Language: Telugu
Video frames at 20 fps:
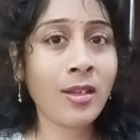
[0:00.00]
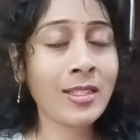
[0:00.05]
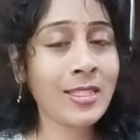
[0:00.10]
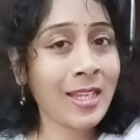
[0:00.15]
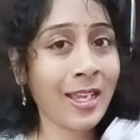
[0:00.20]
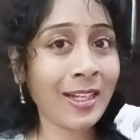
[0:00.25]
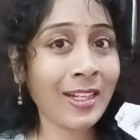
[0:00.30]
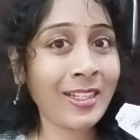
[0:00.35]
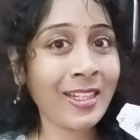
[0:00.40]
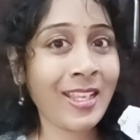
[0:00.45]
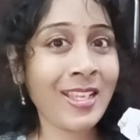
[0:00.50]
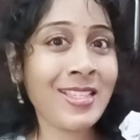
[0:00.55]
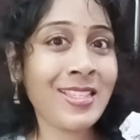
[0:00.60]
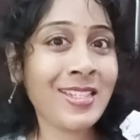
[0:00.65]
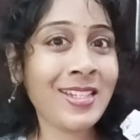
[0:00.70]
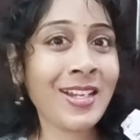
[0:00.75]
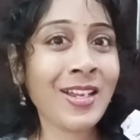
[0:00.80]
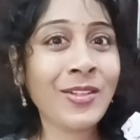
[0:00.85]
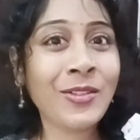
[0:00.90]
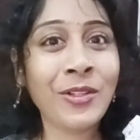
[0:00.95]
చాలా
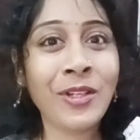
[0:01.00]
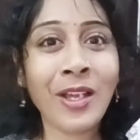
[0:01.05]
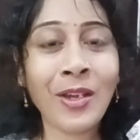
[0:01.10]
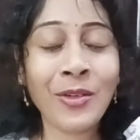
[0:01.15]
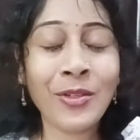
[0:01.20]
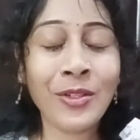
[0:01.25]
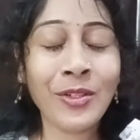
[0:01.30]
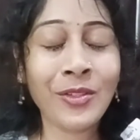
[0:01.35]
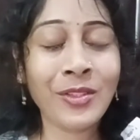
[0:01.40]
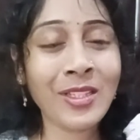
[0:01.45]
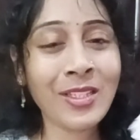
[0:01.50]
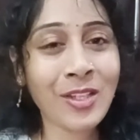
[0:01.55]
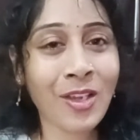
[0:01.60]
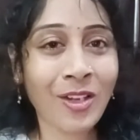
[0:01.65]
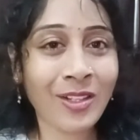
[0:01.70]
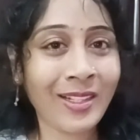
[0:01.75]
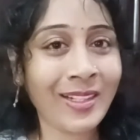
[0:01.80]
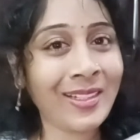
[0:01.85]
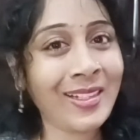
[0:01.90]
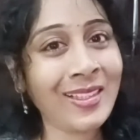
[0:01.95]
టేస్టీగా కూడా ఉంటుంది
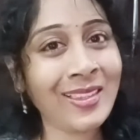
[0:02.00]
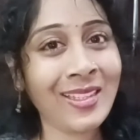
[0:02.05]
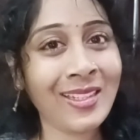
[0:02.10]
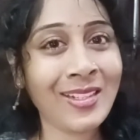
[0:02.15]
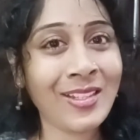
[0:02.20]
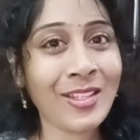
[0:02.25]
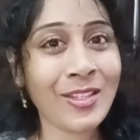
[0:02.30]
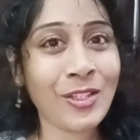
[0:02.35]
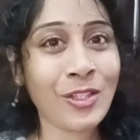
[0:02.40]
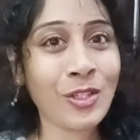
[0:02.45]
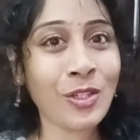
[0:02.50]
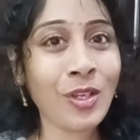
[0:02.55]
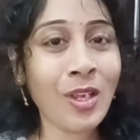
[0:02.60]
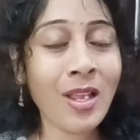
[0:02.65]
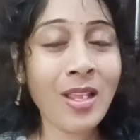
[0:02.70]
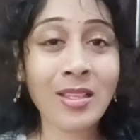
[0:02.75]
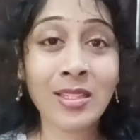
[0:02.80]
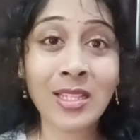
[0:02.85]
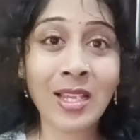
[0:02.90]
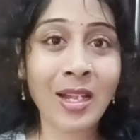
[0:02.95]
చాక్లెట్గా తినేయచ్చు
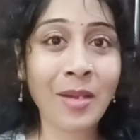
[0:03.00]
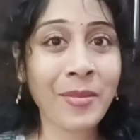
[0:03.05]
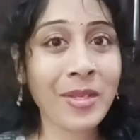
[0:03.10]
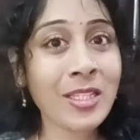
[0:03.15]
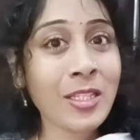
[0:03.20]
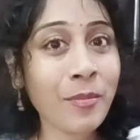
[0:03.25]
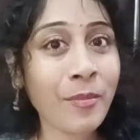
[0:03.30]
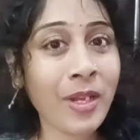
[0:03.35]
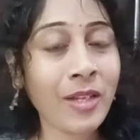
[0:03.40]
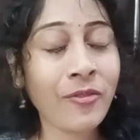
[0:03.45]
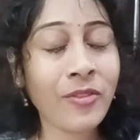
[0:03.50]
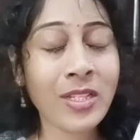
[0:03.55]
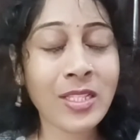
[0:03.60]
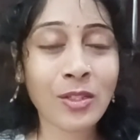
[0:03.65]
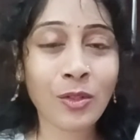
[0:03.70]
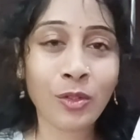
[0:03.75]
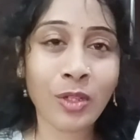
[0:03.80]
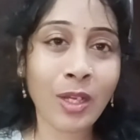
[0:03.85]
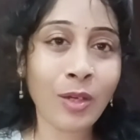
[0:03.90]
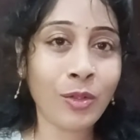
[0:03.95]
చాలా మంచి
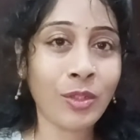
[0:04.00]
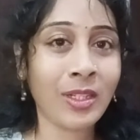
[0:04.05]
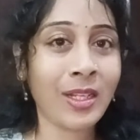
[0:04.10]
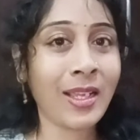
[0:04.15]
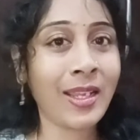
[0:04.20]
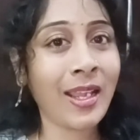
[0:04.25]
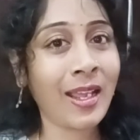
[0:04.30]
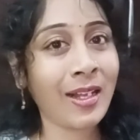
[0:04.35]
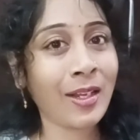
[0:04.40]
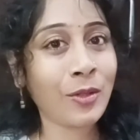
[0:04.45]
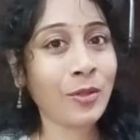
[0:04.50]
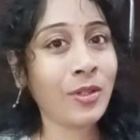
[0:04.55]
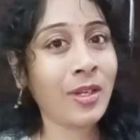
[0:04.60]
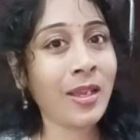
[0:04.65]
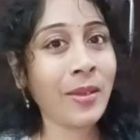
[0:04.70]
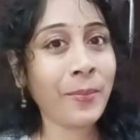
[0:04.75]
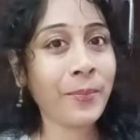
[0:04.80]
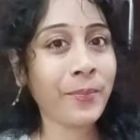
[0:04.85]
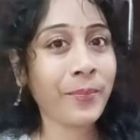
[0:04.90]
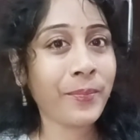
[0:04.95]
బెనిఫిట్స్ కూడా ఉంటాయి అలా
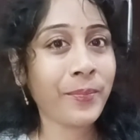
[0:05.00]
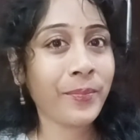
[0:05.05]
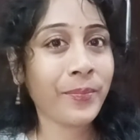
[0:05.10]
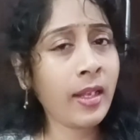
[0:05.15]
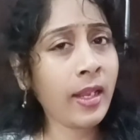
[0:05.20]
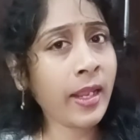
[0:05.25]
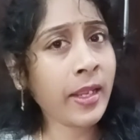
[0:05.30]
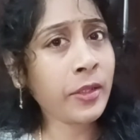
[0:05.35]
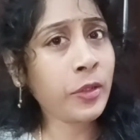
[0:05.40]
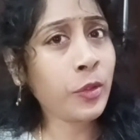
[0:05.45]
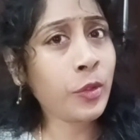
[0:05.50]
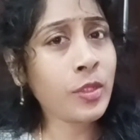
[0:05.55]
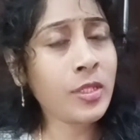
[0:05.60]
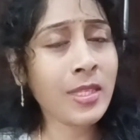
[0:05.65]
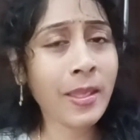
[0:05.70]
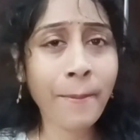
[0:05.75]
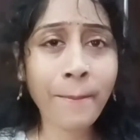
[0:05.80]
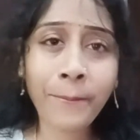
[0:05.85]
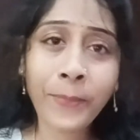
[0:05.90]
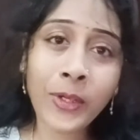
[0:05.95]
కూడా లేదు
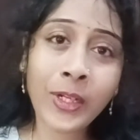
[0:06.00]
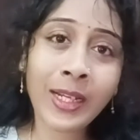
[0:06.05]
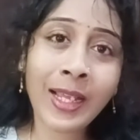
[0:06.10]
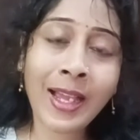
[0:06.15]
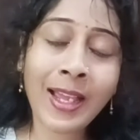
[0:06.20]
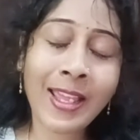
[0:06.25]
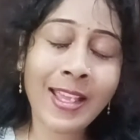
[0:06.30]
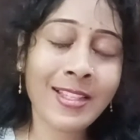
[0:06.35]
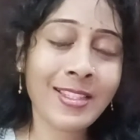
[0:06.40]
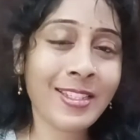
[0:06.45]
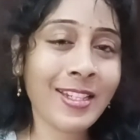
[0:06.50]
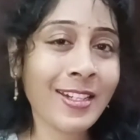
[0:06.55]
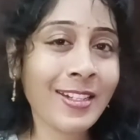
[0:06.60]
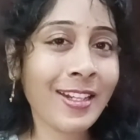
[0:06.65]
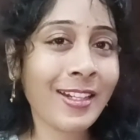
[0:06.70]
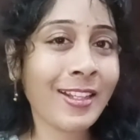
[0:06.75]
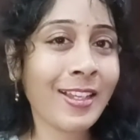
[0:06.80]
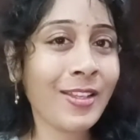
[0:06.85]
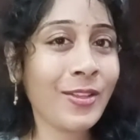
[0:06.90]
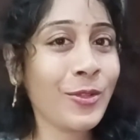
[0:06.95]
సింపుల్గా
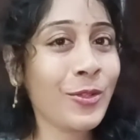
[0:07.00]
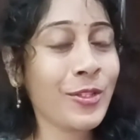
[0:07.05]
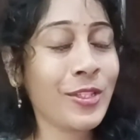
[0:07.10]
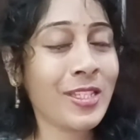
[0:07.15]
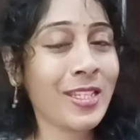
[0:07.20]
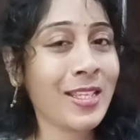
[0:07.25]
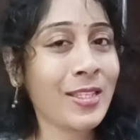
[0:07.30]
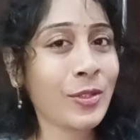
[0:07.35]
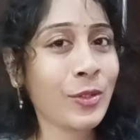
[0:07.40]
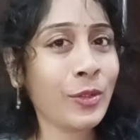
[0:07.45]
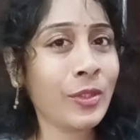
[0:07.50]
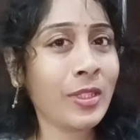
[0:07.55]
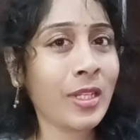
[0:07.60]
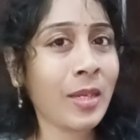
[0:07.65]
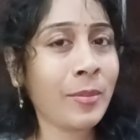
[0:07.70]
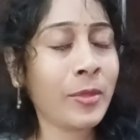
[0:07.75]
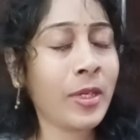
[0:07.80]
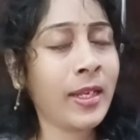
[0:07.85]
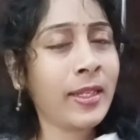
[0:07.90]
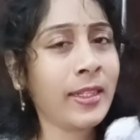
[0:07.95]
ఎక్స్టర్నల్గా యూస్
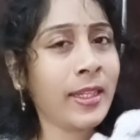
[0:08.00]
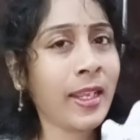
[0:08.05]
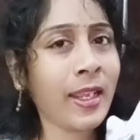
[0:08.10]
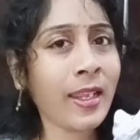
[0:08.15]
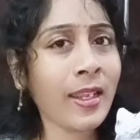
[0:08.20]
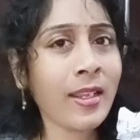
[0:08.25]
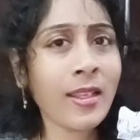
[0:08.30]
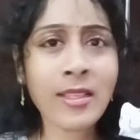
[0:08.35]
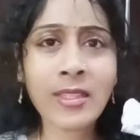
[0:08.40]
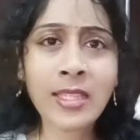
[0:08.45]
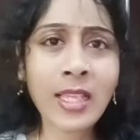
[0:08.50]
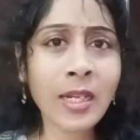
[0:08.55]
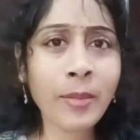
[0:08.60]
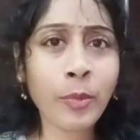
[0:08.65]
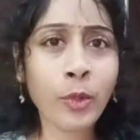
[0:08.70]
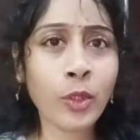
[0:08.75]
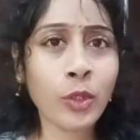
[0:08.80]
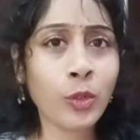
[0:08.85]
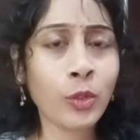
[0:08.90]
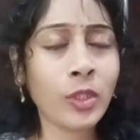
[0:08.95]
చేసుకుంటాం అంటే
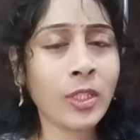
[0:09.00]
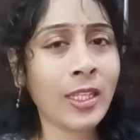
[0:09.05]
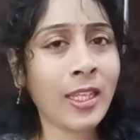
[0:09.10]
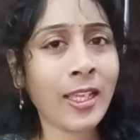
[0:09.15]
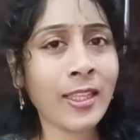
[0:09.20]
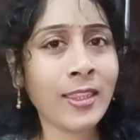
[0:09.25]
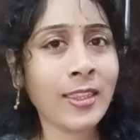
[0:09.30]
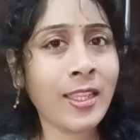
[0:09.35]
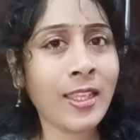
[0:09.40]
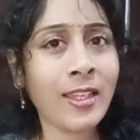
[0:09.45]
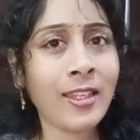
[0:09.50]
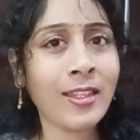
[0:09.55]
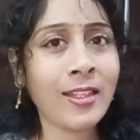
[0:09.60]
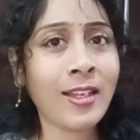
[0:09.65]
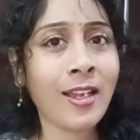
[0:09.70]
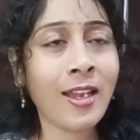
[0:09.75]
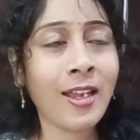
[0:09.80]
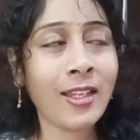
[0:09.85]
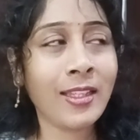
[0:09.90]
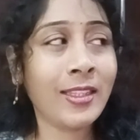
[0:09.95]
సరిపోతుంది అంతే
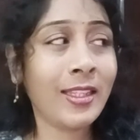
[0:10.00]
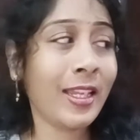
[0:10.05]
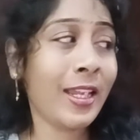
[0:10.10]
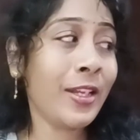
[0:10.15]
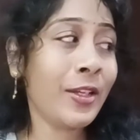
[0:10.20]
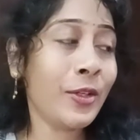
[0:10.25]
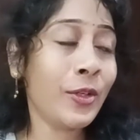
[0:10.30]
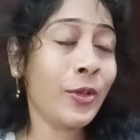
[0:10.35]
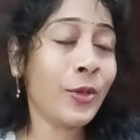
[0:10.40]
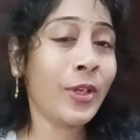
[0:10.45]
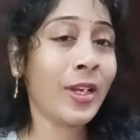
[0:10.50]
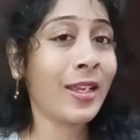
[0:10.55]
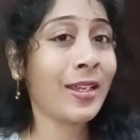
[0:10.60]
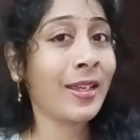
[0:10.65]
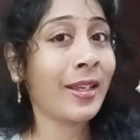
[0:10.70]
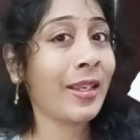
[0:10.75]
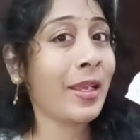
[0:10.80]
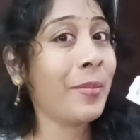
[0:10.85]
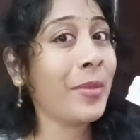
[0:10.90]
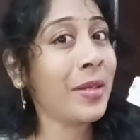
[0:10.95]
ఇంకా ఇది ఎన్నో
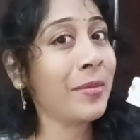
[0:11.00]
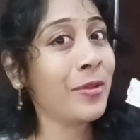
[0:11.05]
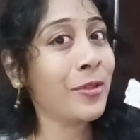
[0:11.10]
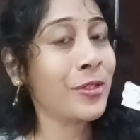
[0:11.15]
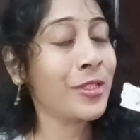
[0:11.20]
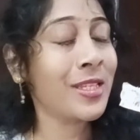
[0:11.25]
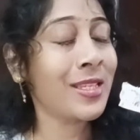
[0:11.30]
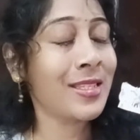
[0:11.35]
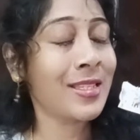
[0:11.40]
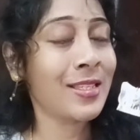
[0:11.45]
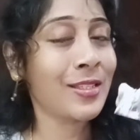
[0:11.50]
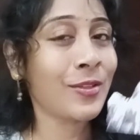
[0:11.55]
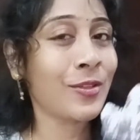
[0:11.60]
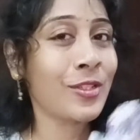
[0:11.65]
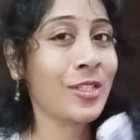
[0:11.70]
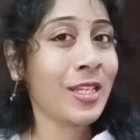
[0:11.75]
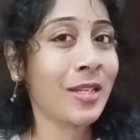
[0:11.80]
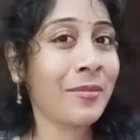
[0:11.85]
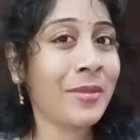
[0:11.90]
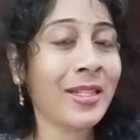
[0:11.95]
రకాలుగా మనం యూస్
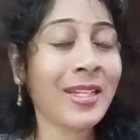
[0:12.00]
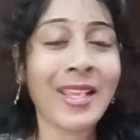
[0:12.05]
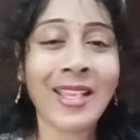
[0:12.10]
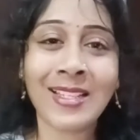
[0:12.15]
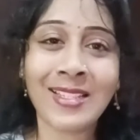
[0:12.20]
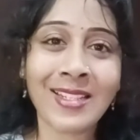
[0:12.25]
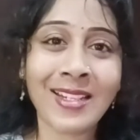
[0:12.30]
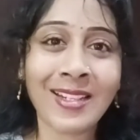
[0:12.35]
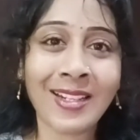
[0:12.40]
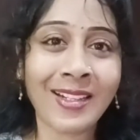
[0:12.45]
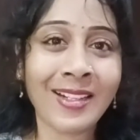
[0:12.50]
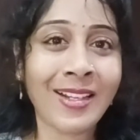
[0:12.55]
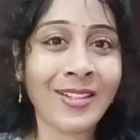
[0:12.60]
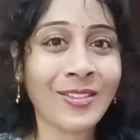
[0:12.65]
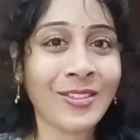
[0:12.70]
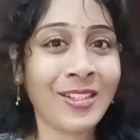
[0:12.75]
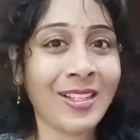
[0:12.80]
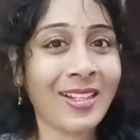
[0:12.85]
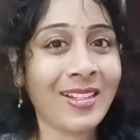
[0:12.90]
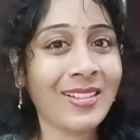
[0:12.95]
చేసేసుకోవచ్చు అనమాట ఎక్స్టర్నల్గా
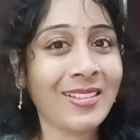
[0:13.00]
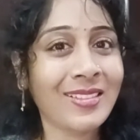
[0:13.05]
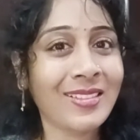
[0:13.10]
కూడా